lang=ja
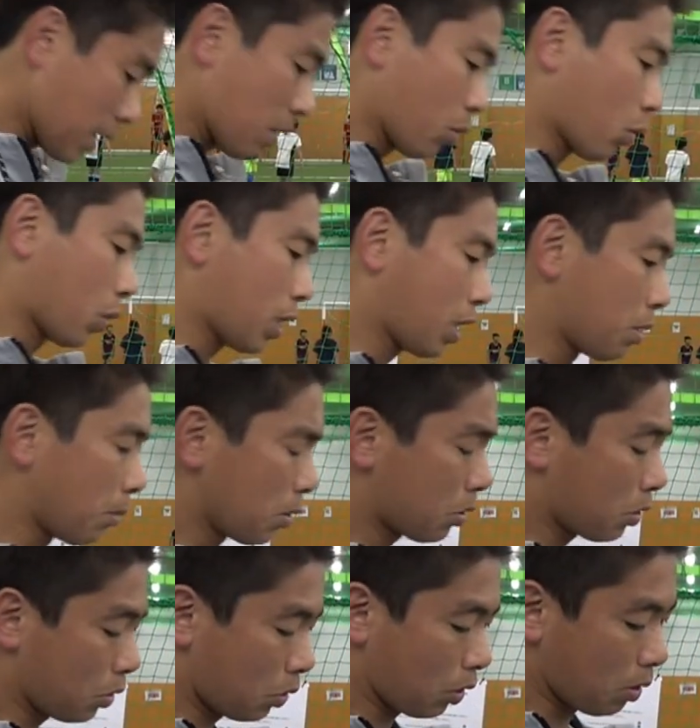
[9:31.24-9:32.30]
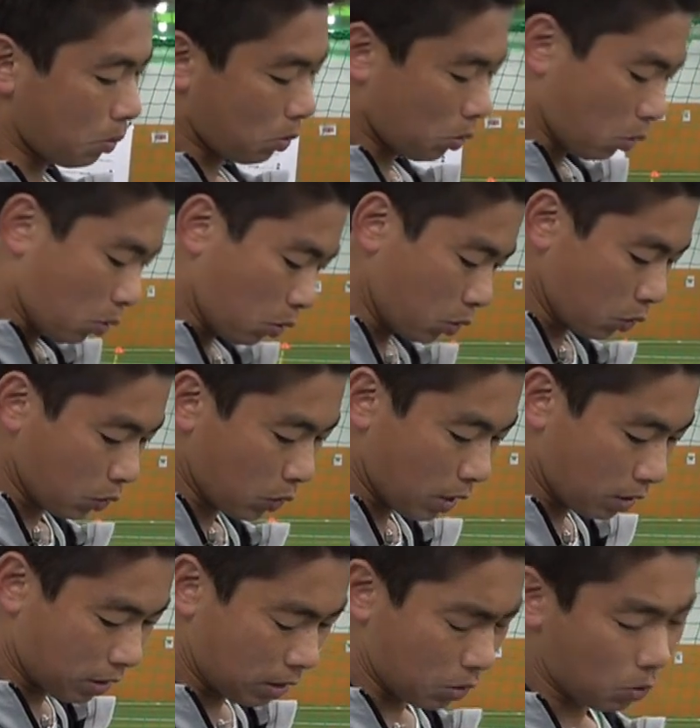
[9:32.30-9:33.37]
ら辺の質問する時もあ
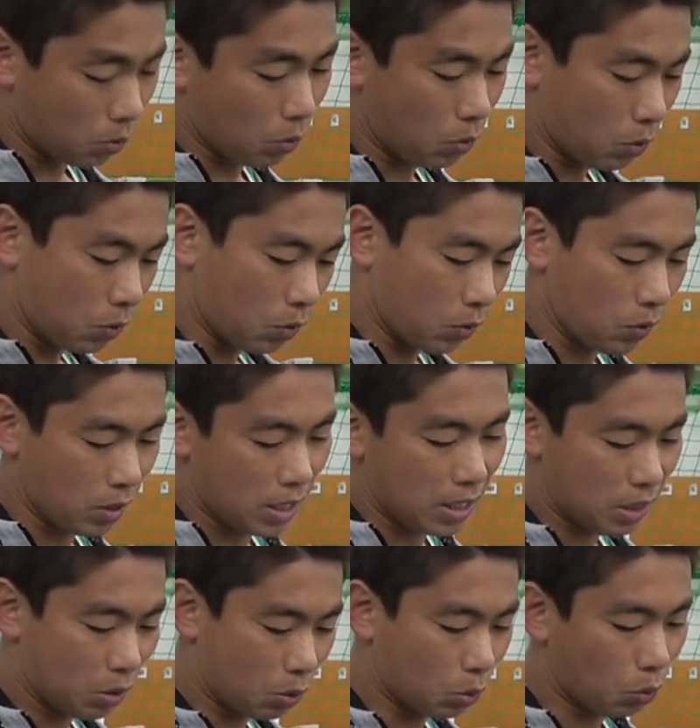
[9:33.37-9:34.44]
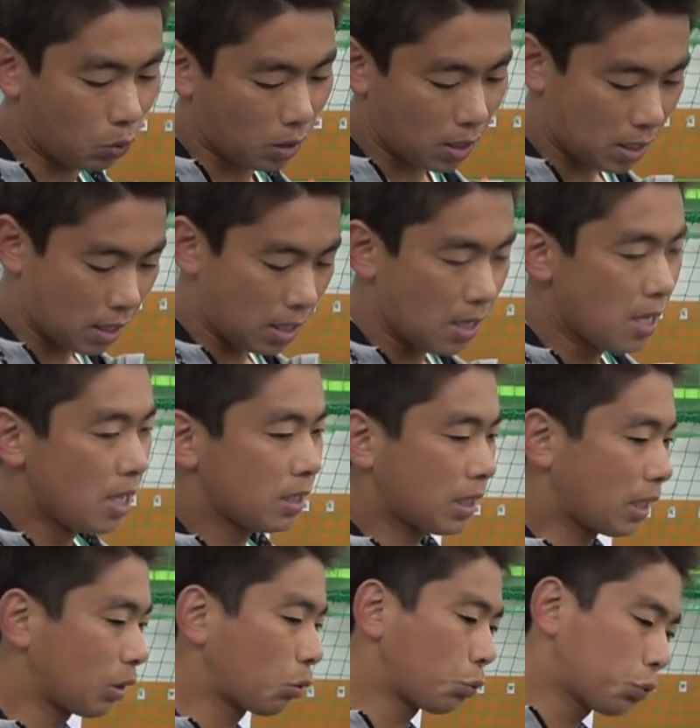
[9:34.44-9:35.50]
る程度この内容とか
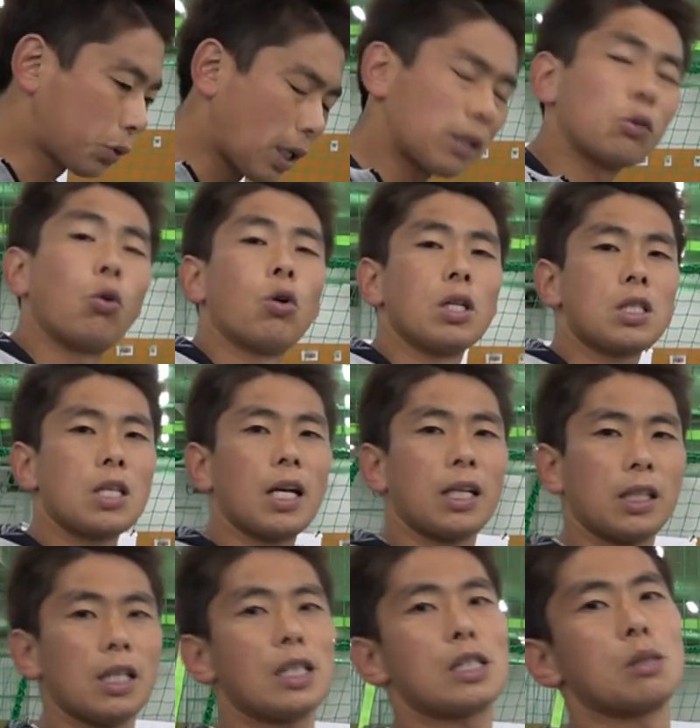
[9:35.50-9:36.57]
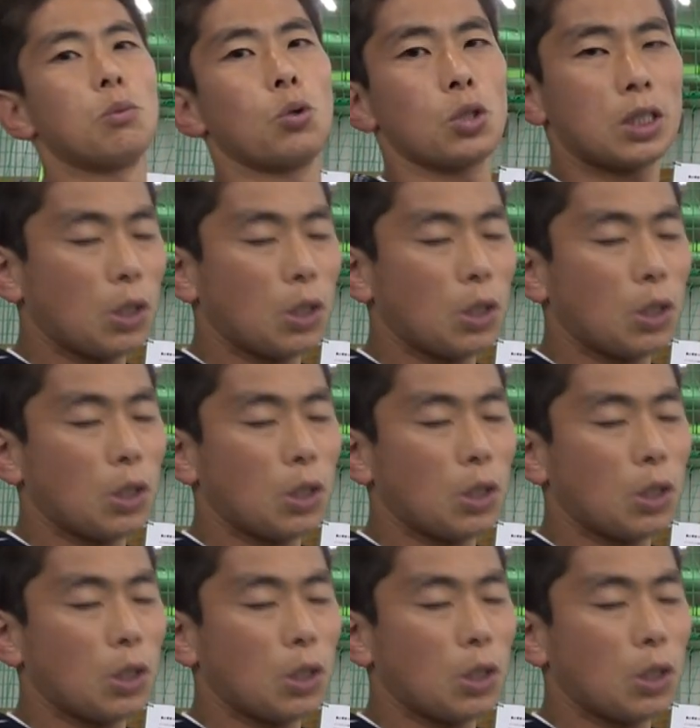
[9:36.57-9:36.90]
ちゃんと深く掘り下げて質問し